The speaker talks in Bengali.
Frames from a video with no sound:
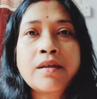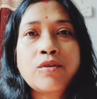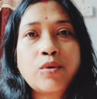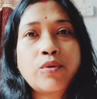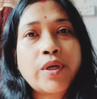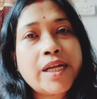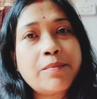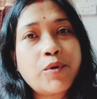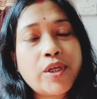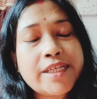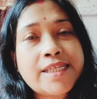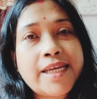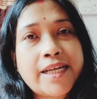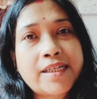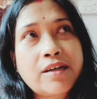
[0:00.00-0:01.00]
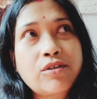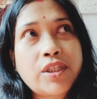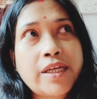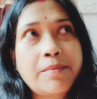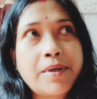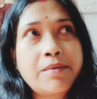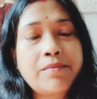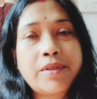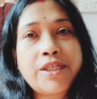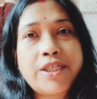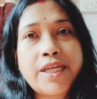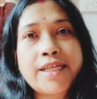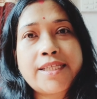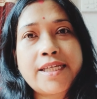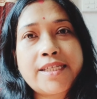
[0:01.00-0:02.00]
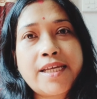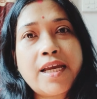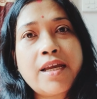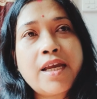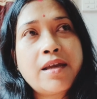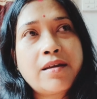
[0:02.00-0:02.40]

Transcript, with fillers: তো ওখানে বলেছে একটা কথাই আমার ইসে আছে যে